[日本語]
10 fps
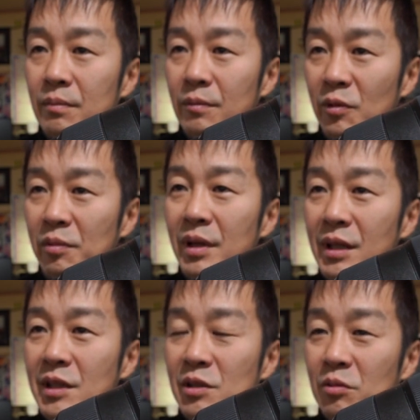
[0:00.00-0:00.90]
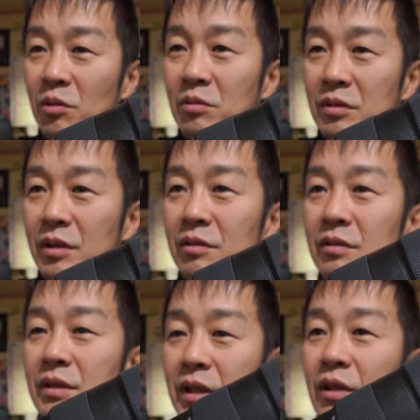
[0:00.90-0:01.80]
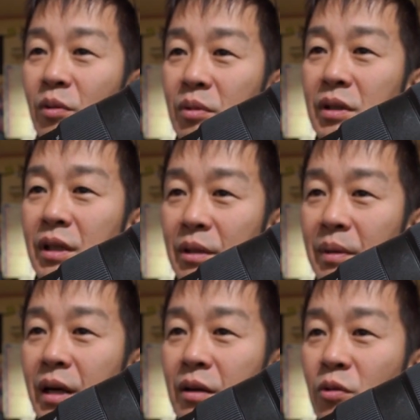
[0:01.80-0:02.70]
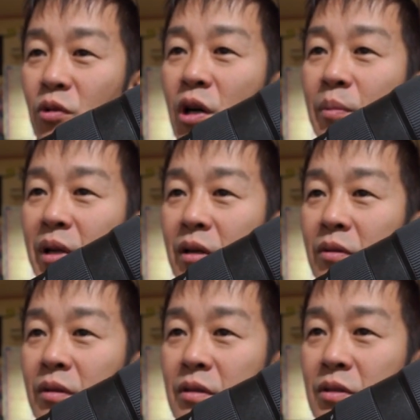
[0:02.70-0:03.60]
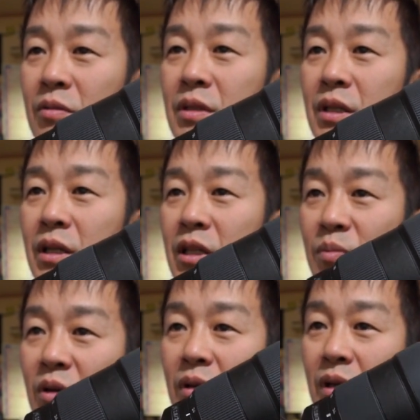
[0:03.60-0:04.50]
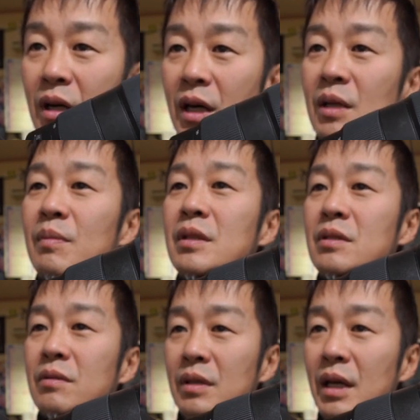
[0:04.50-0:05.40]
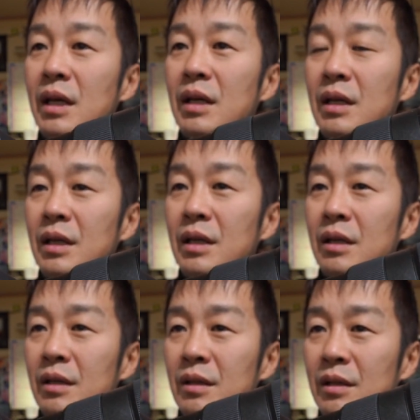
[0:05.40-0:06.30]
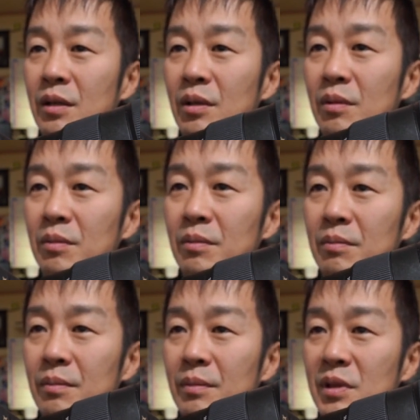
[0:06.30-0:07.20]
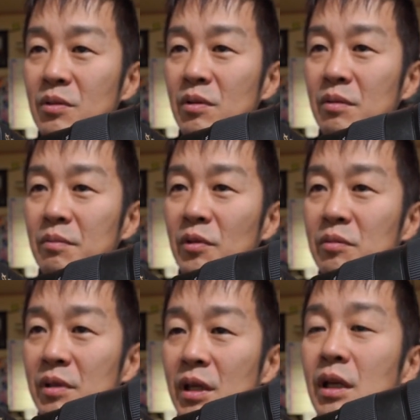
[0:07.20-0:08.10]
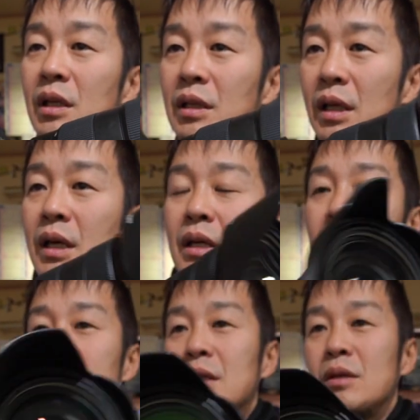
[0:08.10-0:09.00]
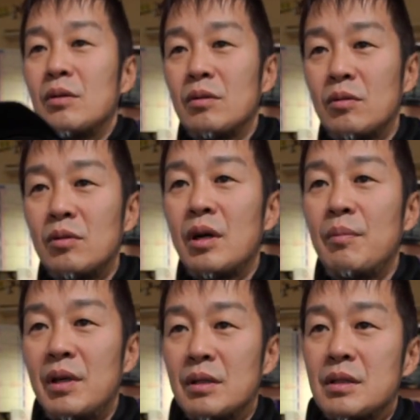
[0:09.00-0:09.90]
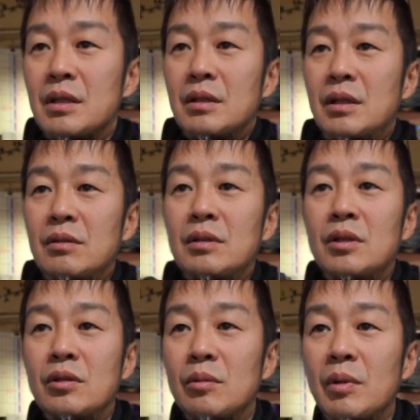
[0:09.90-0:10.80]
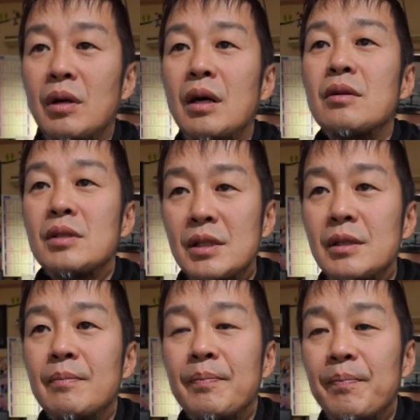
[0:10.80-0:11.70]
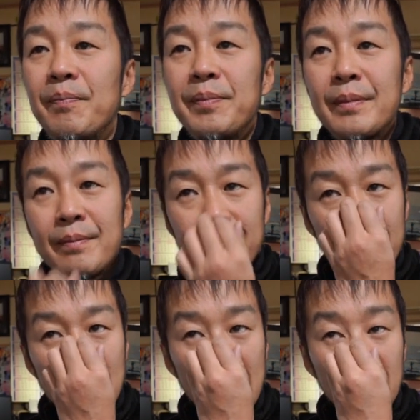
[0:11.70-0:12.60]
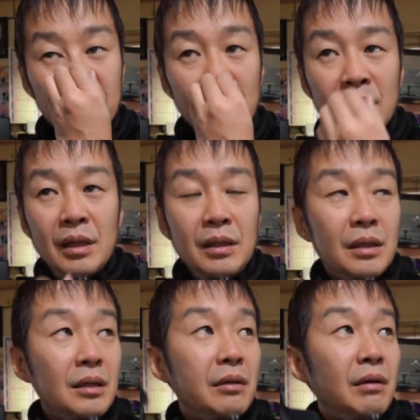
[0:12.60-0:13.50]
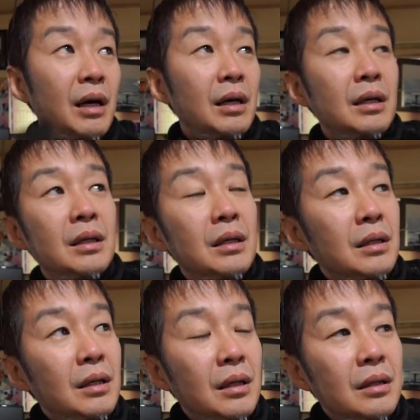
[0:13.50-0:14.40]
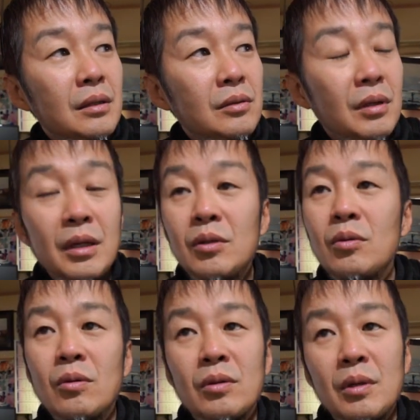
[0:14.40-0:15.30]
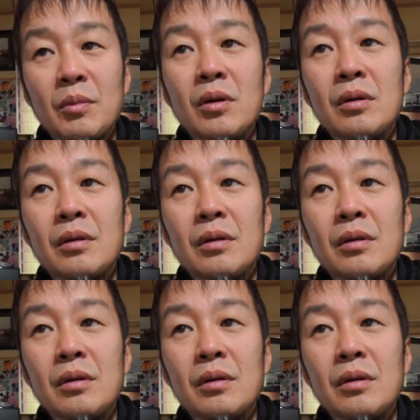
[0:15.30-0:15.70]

もうファンタジーを撮るっていう風に思ってればこのカメラの存在意義もありますよねでまあそれを僕も気に入ってこのカメラ使ってるっていうのもあるし α9 なんかは暗いところでも